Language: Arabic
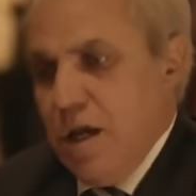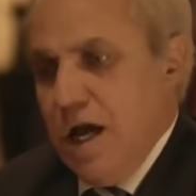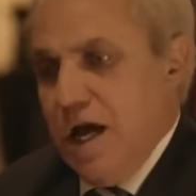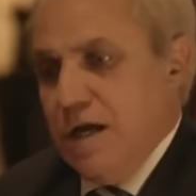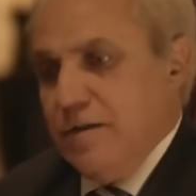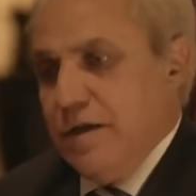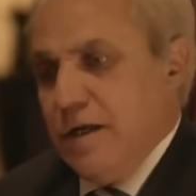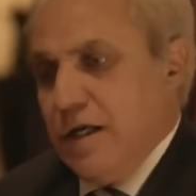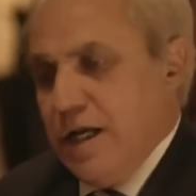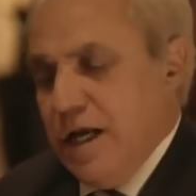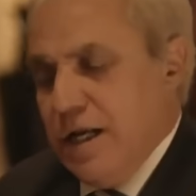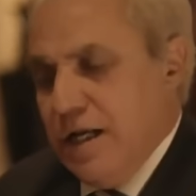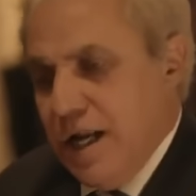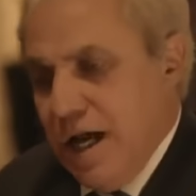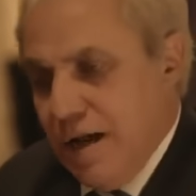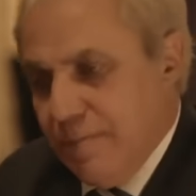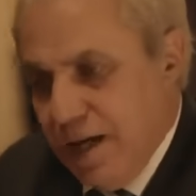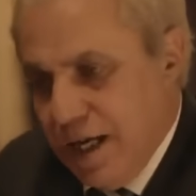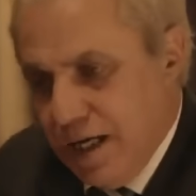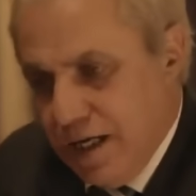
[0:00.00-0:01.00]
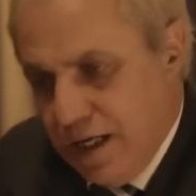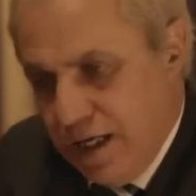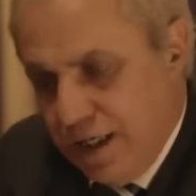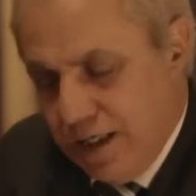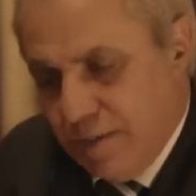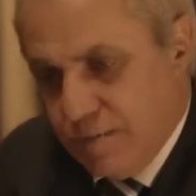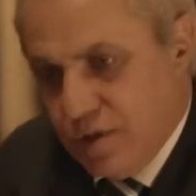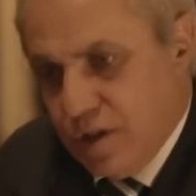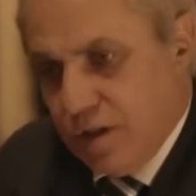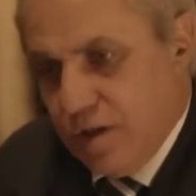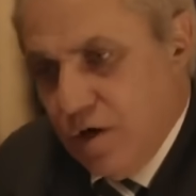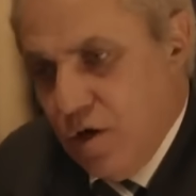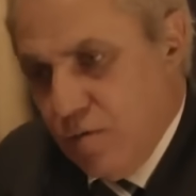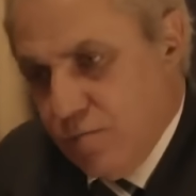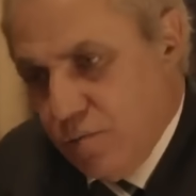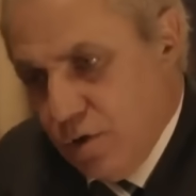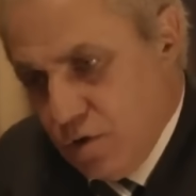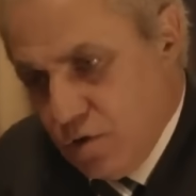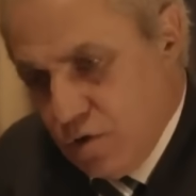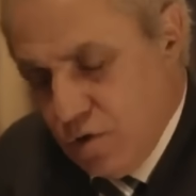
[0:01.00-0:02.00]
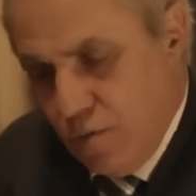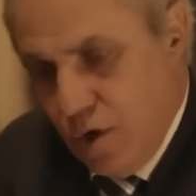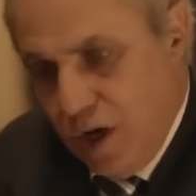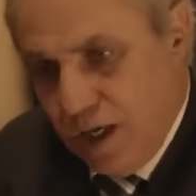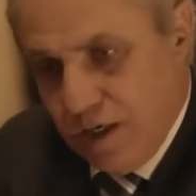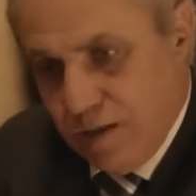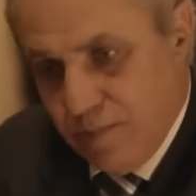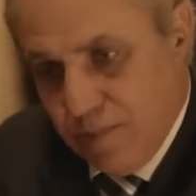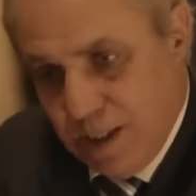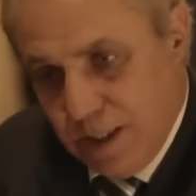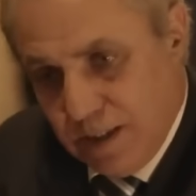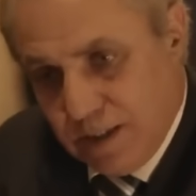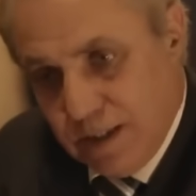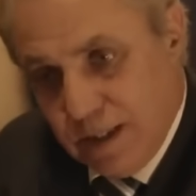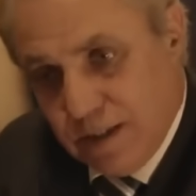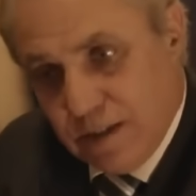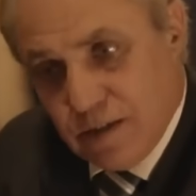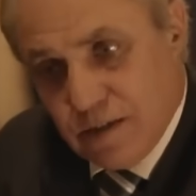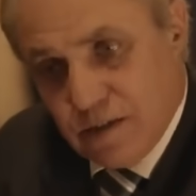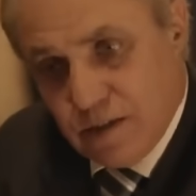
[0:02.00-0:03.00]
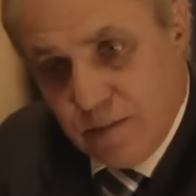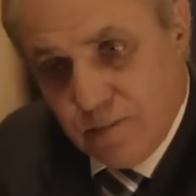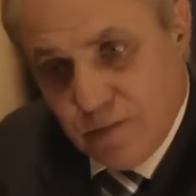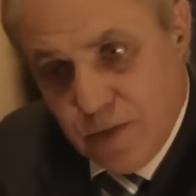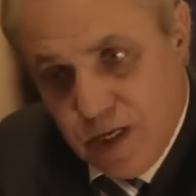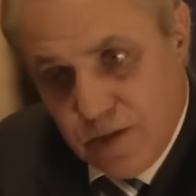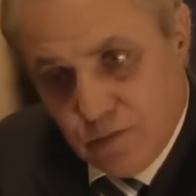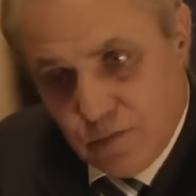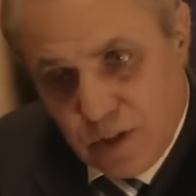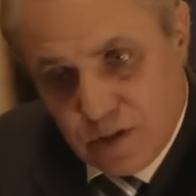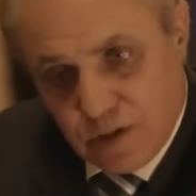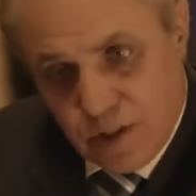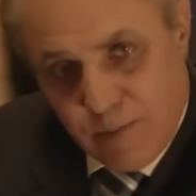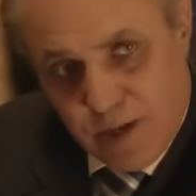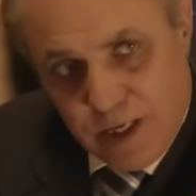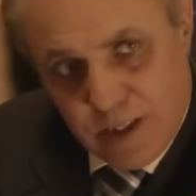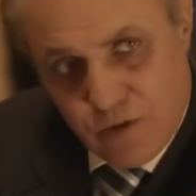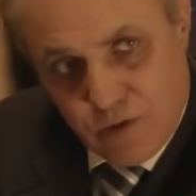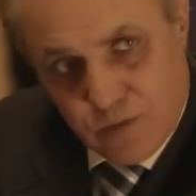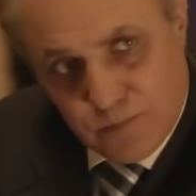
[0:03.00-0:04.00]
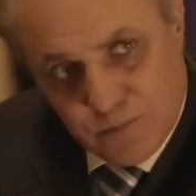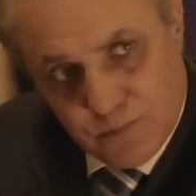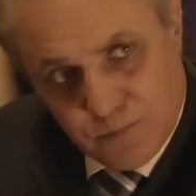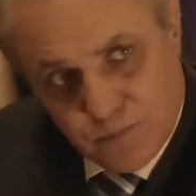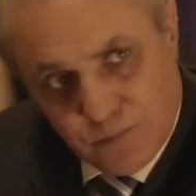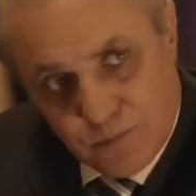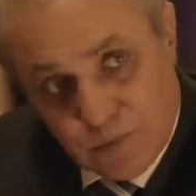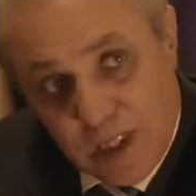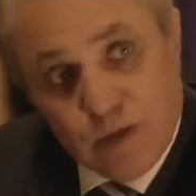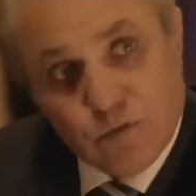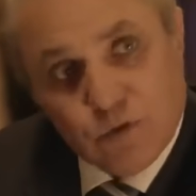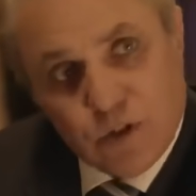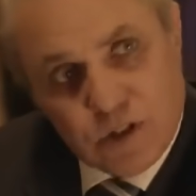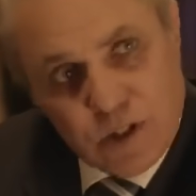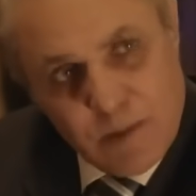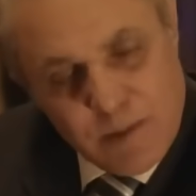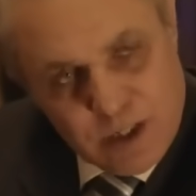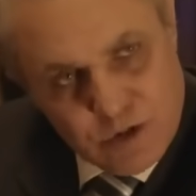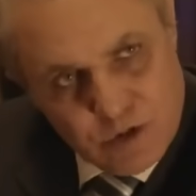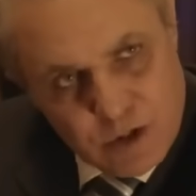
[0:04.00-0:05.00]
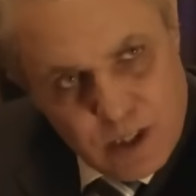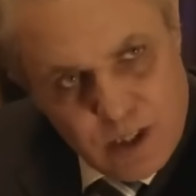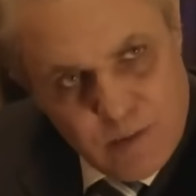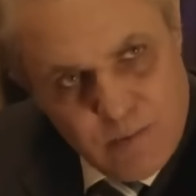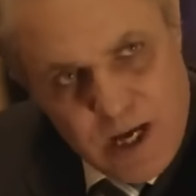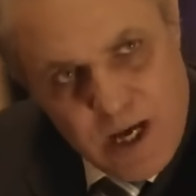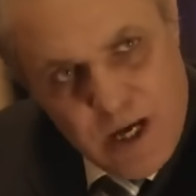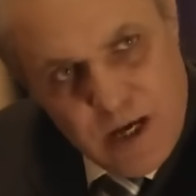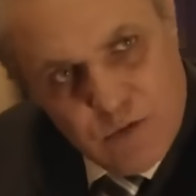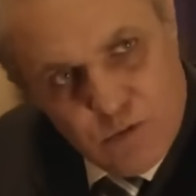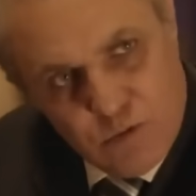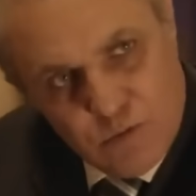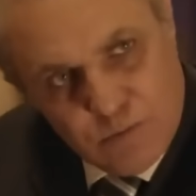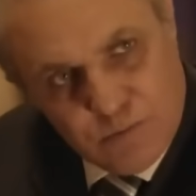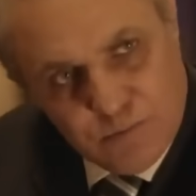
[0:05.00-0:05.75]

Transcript: يعني رجال الاعمال اللي احنا مسكناهم بينصبوا على البلد جالنا الصب ده ونصب عليهم لا ونصب على الشارع بحاله